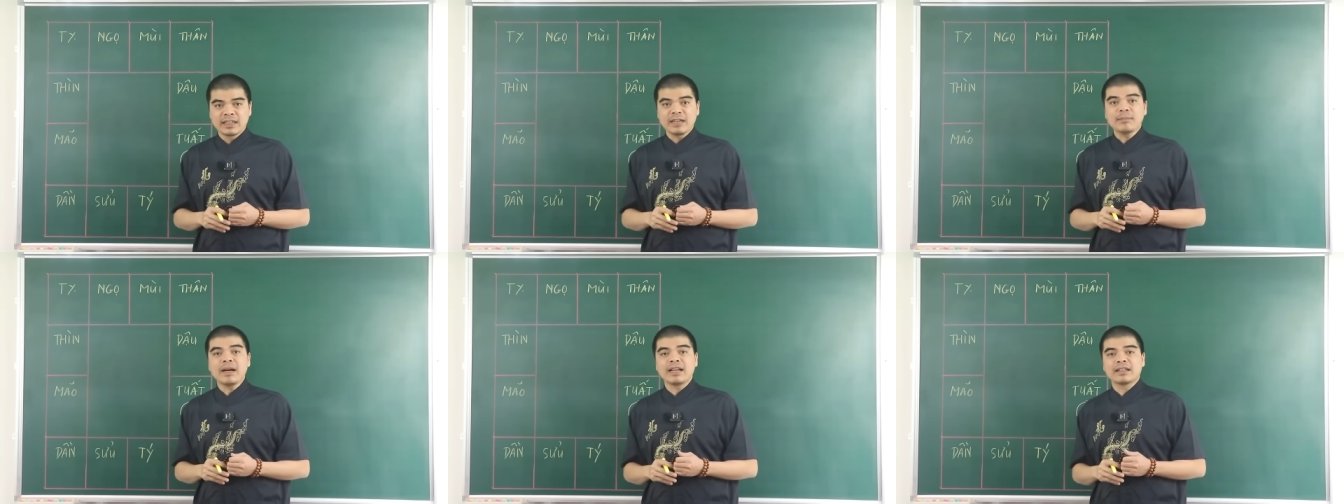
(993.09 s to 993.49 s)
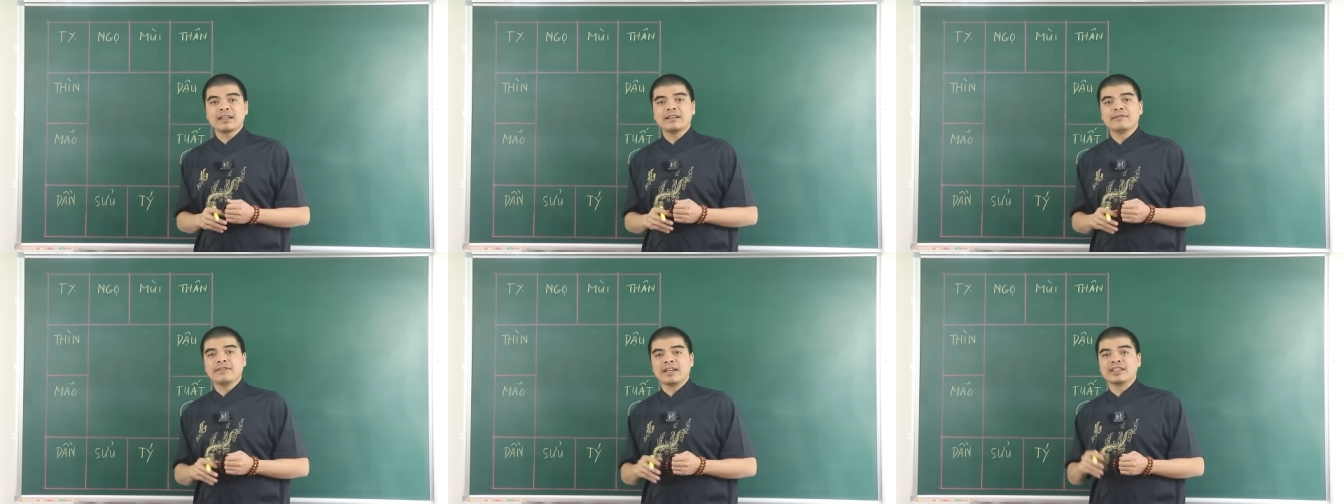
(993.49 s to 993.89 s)
Các bạn
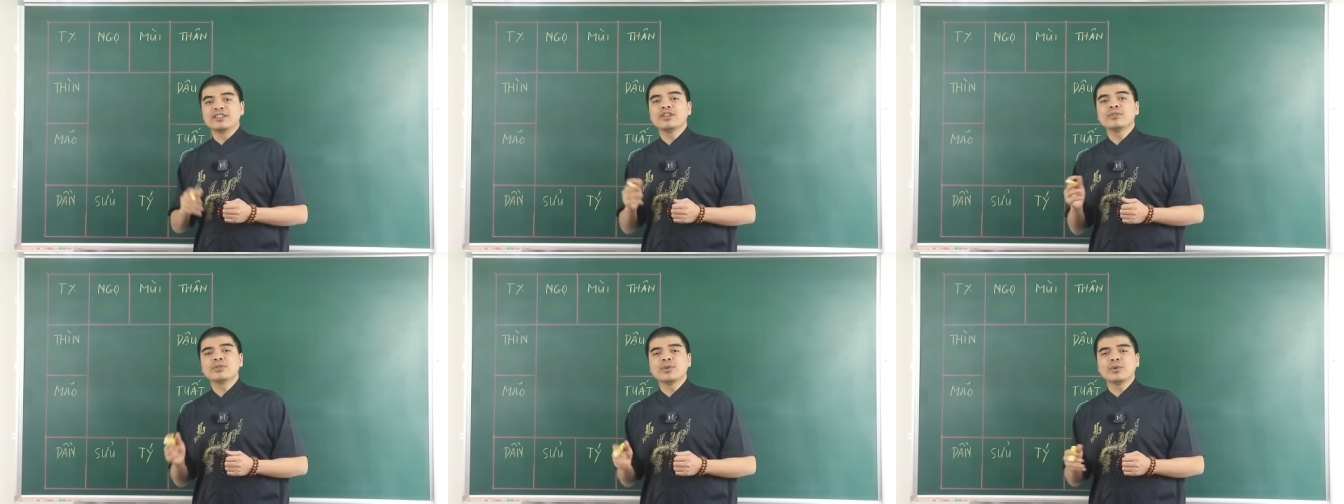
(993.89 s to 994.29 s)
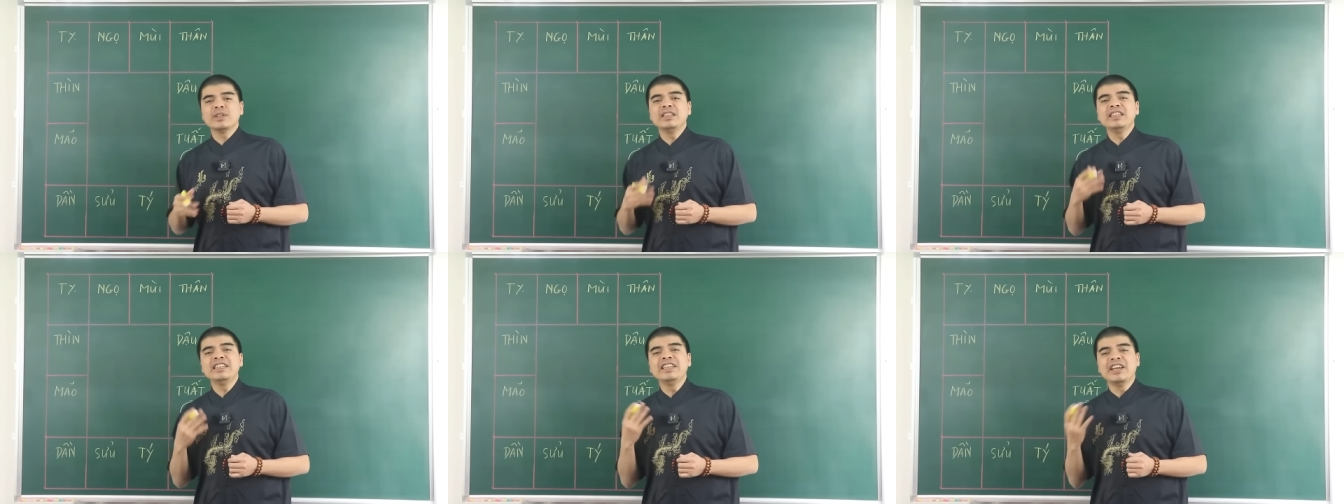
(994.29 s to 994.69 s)
cần phải tiêu
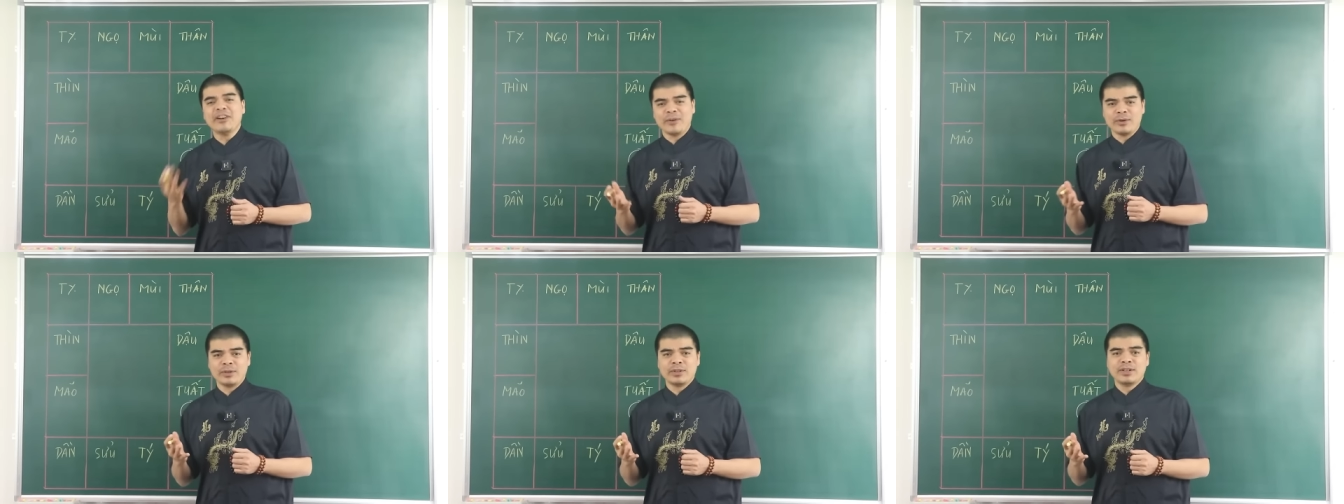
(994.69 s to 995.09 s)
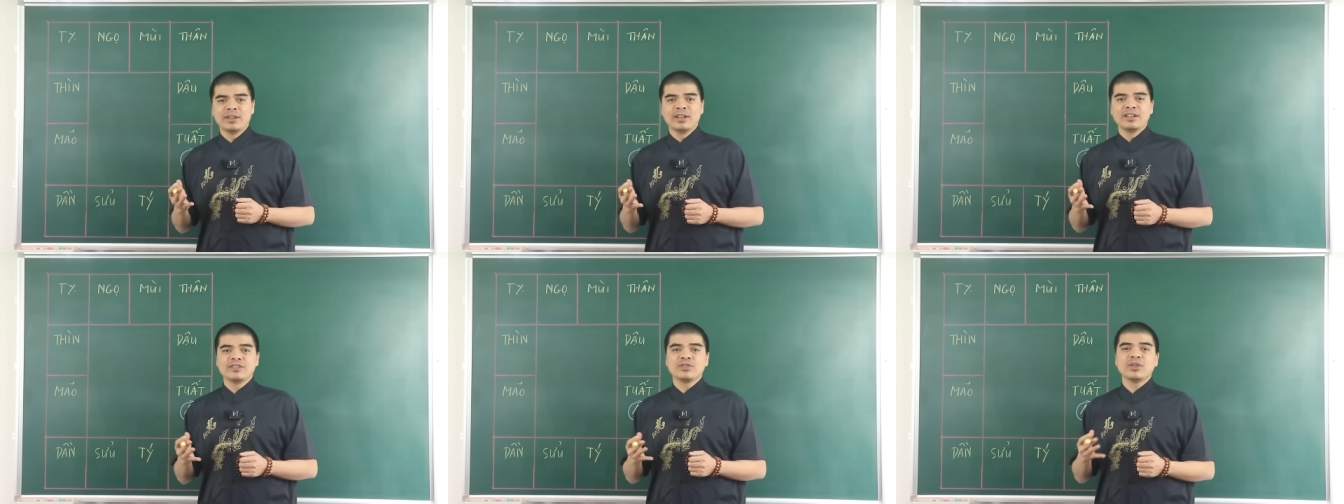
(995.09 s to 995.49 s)
tốn nhiều
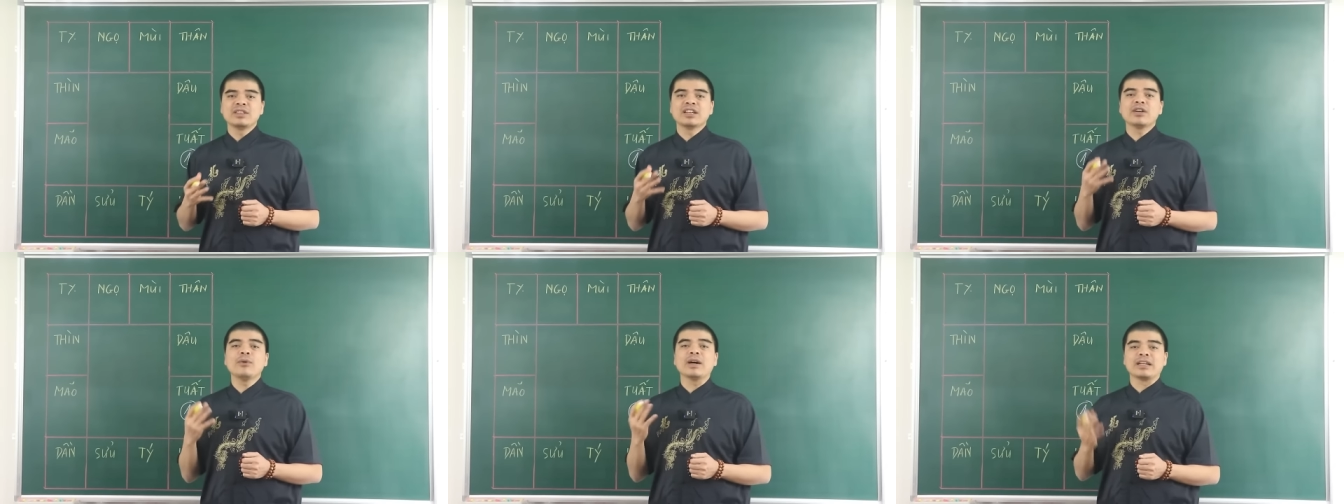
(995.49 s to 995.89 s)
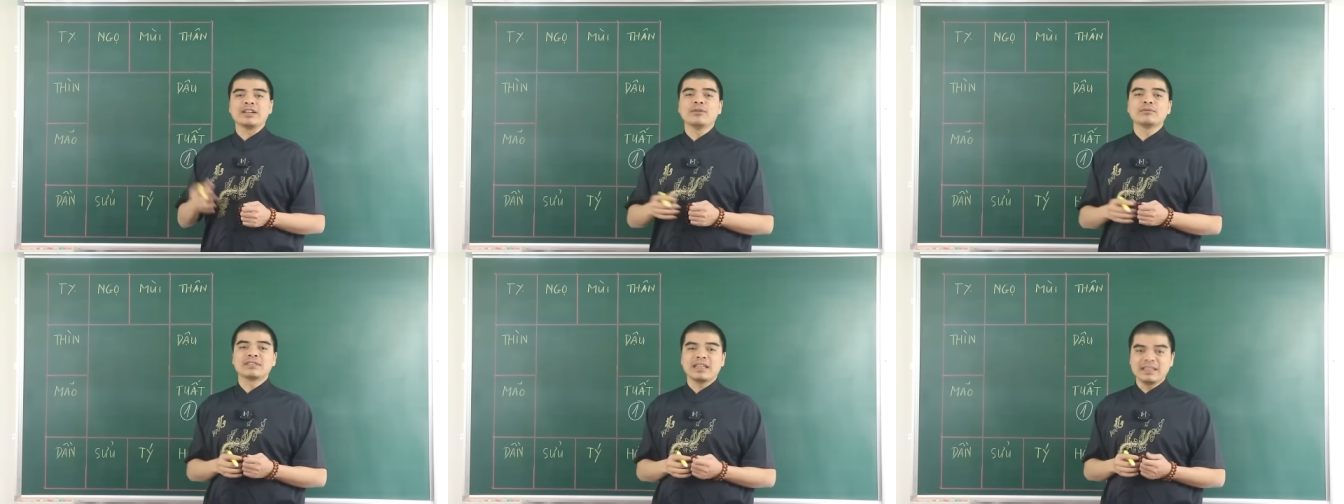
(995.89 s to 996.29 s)
cho những cái
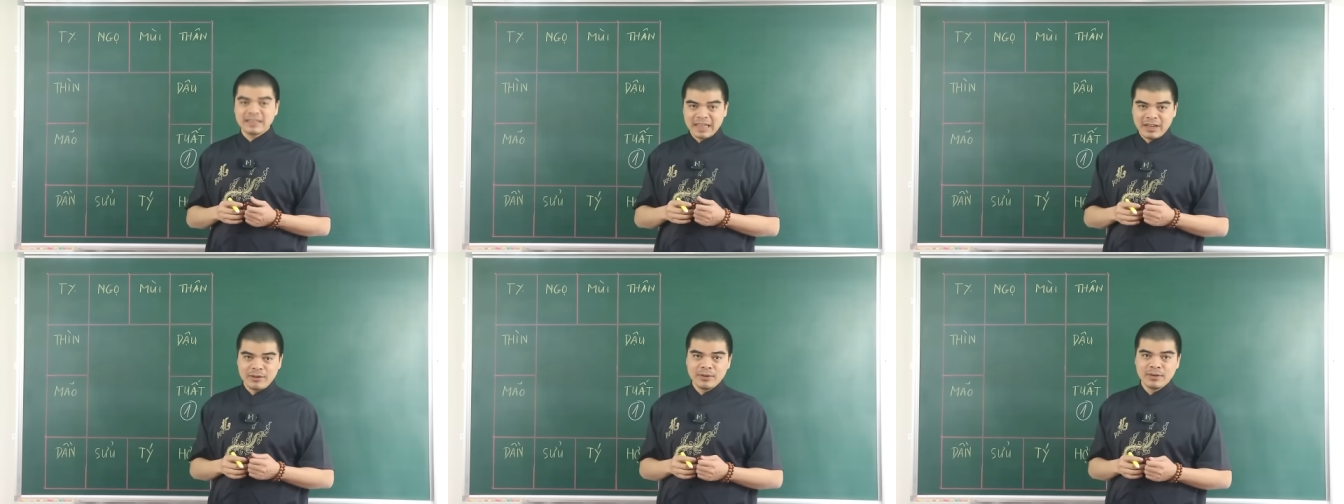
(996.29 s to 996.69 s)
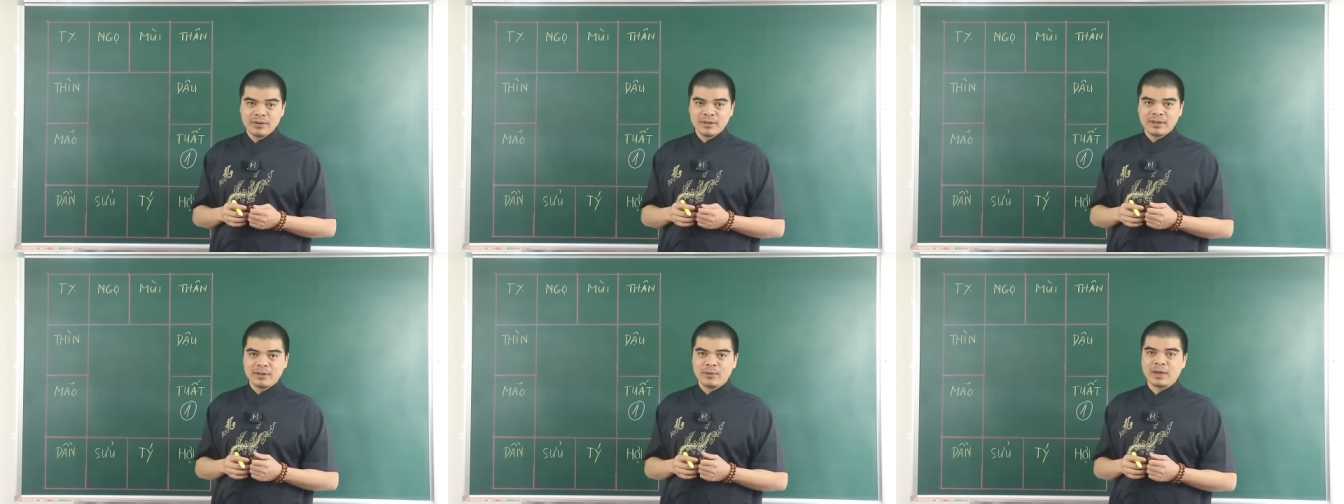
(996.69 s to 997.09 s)
hoạt động xã giao
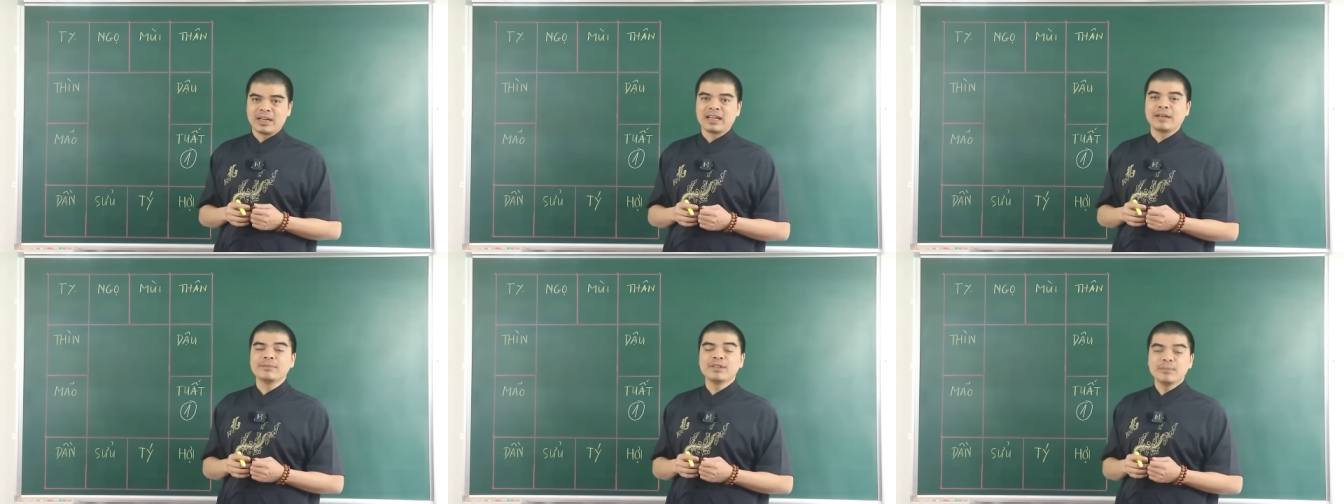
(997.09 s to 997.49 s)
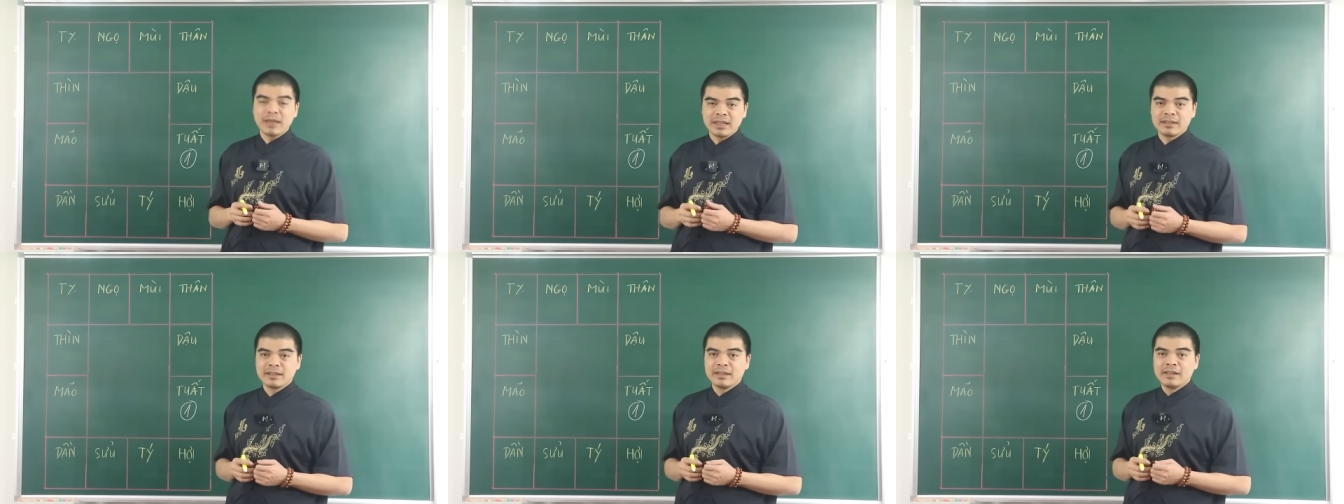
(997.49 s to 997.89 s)
hoặc là khám chữa
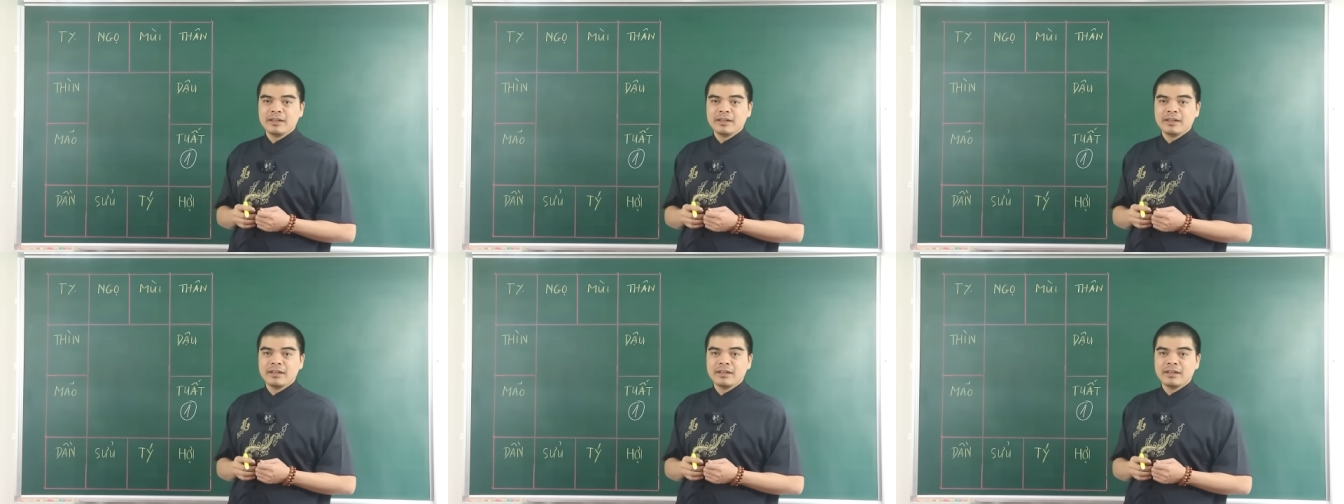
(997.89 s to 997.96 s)
bệnh.